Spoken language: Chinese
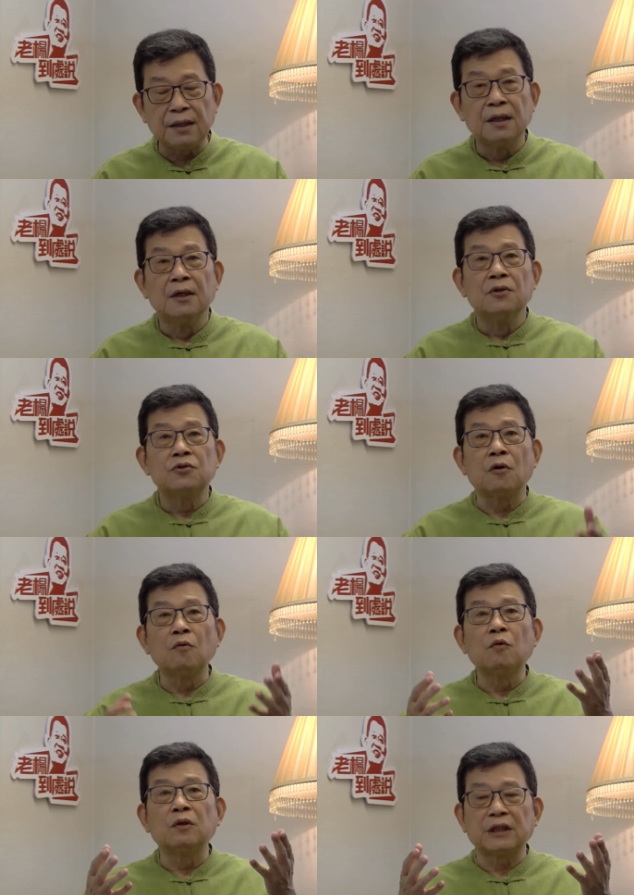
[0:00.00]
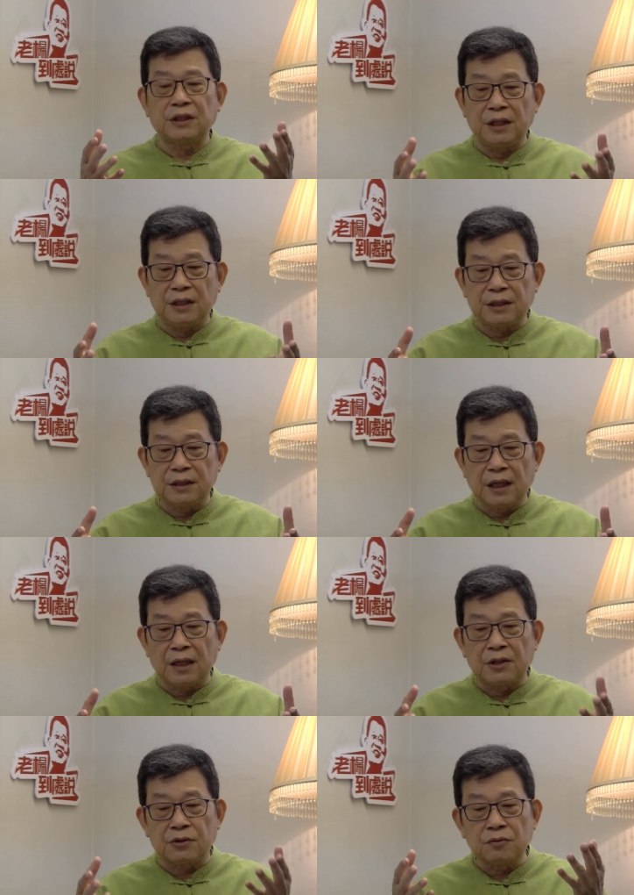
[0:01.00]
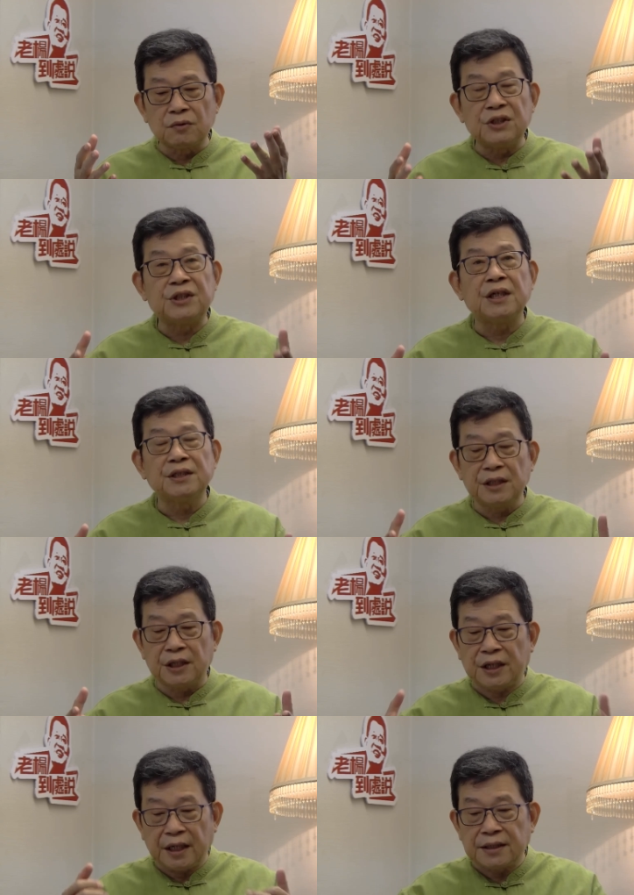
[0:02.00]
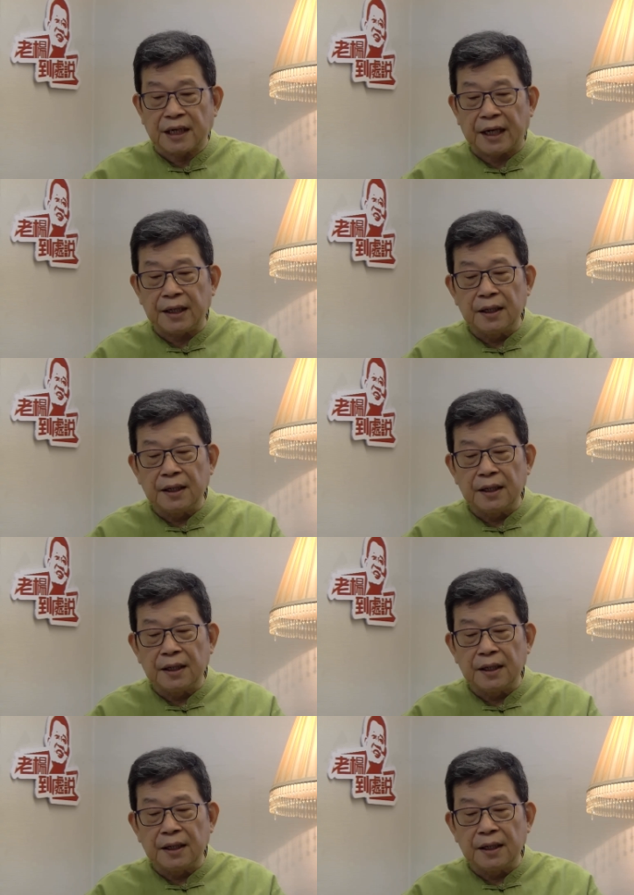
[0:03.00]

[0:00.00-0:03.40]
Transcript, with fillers: 中国的抵制，那里数以千计的天才。